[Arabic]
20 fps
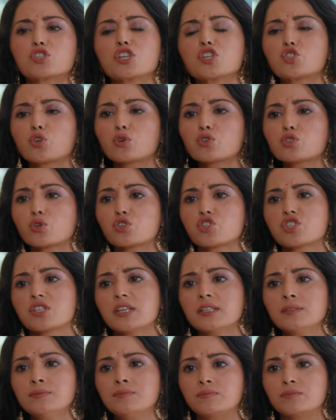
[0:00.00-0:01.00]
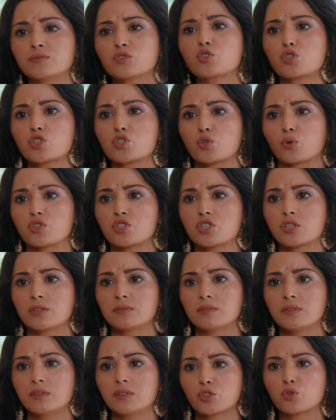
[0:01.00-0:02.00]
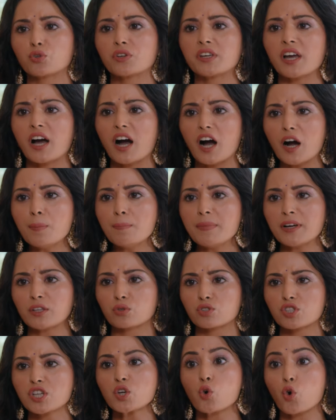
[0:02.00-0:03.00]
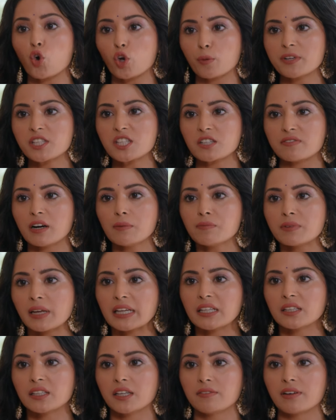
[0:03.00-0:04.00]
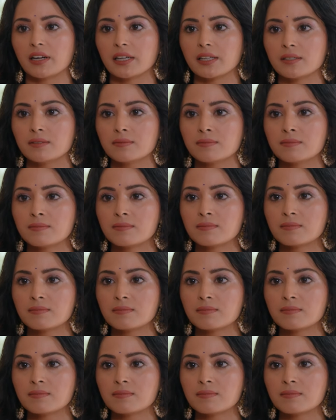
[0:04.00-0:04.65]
أنت فكري شو ما بدك لأني من اليوم ورايح ما عاد رد عليكي بشي